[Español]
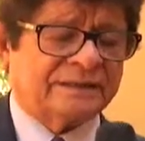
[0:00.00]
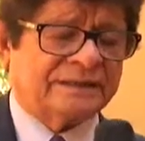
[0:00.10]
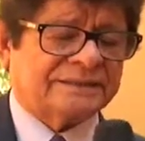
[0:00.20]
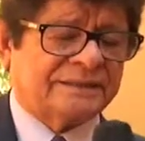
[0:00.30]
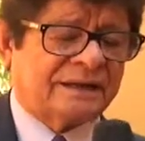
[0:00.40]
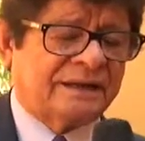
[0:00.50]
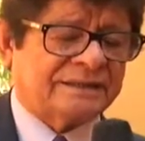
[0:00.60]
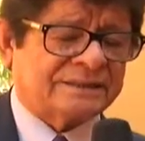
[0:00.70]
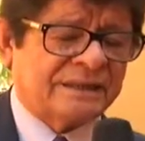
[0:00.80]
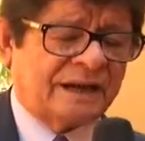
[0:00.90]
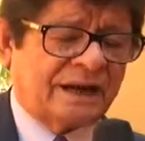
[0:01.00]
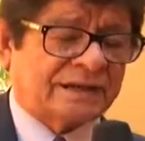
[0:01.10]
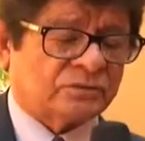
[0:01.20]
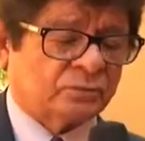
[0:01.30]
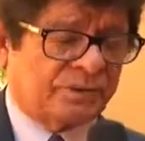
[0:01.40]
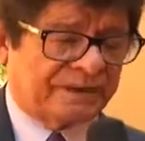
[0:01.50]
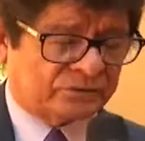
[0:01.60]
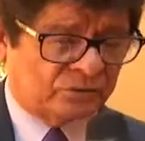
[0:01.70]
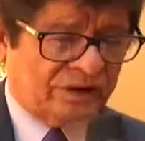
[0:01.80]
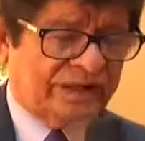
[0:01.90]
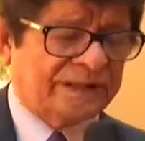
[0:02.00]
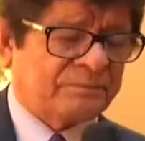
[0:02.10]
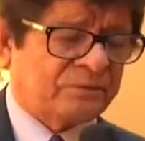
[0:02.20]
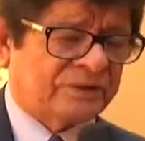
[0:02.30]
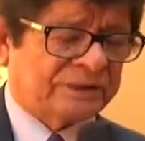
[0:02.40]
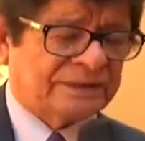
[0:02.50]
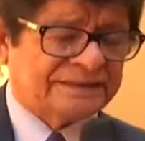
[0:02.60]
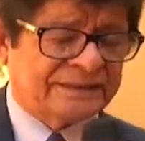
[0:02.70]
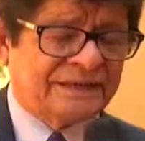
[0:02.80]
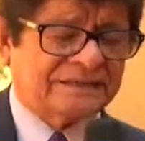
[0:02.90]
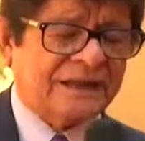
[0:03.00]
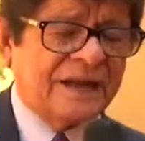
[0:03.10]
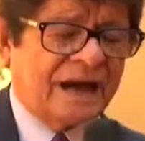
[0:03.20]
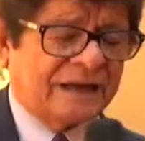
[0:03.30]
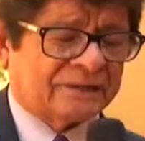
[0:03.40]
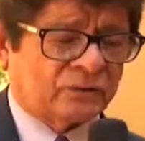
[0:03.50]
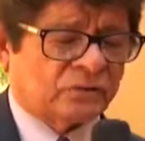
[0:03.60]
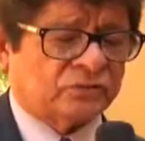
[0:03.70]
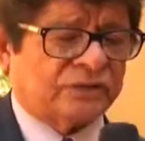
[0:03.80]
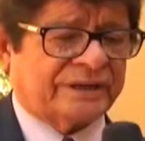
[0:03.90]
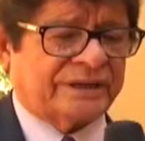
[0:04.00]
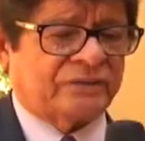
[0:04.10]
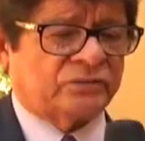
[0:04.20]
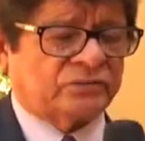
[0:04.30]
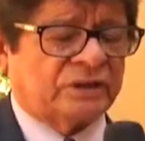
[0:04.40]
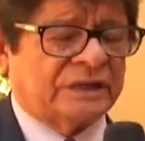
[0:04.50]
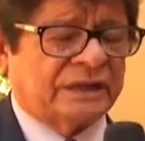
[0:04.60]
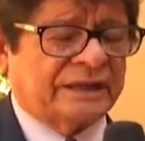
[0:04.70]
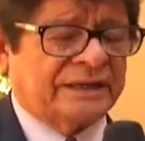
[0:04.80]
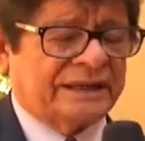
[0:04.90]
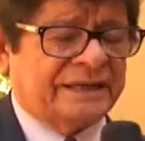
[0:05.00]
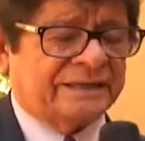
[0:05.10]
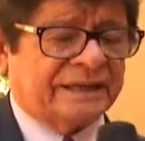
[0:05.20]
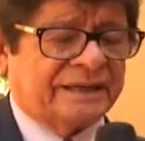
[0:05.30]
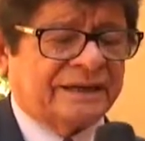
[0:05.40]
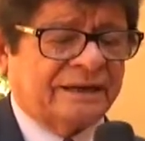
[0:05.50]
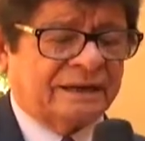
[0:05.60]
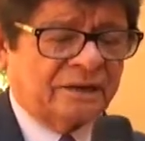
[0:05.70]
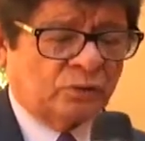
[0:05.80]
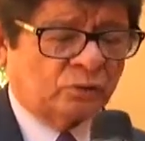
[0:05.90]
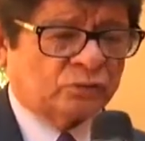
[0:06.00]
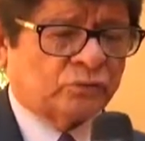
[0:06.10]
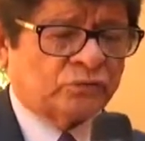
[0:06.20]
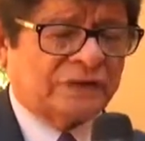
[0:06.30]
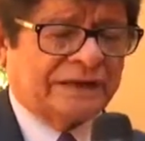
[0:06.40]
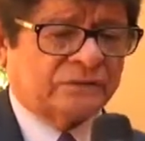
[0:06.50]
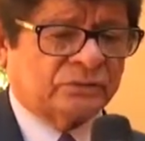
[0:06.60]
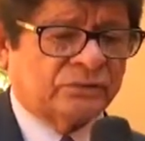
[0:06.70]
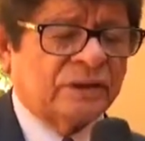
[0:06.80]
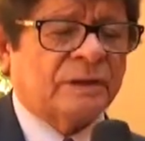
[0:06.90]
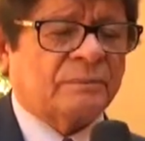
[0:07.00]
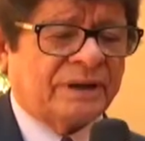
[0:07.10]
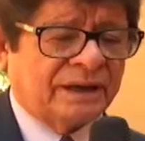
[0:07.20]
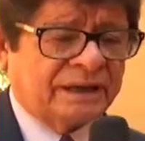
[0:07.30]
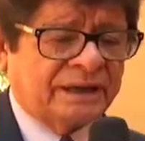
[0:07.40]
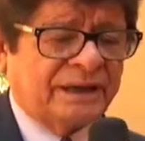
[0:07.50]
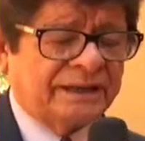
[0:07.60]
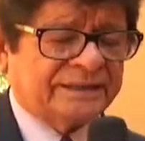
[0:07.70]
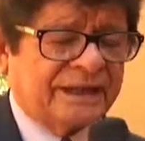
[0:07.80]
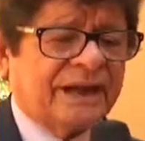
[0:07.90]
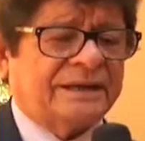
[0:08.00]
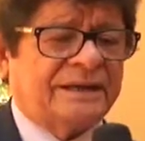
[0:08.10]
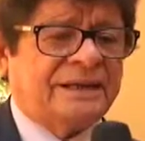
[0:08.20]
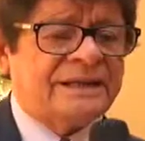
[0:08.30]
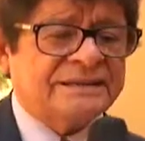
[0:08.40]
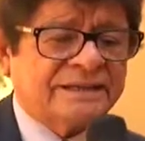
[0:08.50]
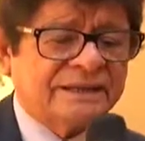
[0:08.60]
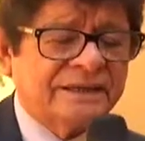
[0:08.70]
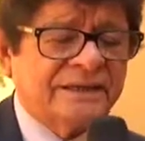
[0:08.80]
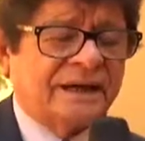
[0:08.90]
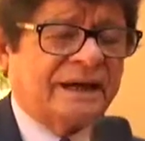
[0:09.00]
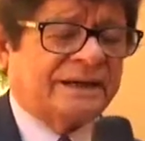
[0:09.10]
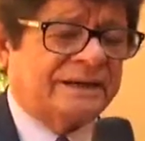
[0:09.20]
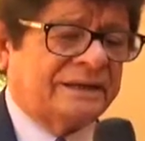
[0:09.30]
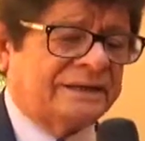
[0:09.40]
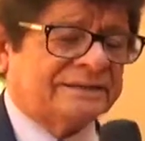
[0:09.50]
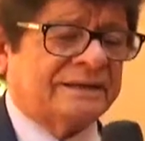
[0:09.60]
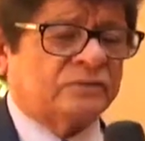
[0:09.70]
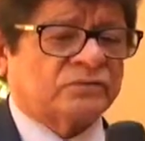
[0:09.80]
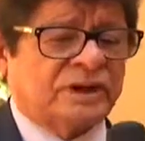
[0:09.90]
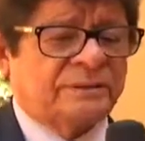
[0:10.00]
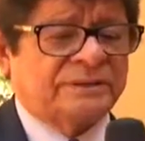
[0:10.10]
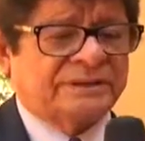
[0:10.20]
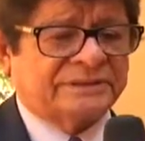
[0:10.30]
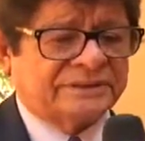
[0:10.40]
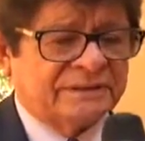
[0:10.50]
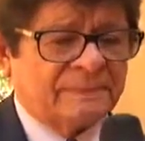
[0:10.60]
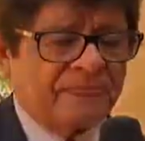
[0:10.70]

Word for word: decirles a su personal, de poder decirles a todos aquellos que integran los juzgados para que agilicen, agilicen los trámites.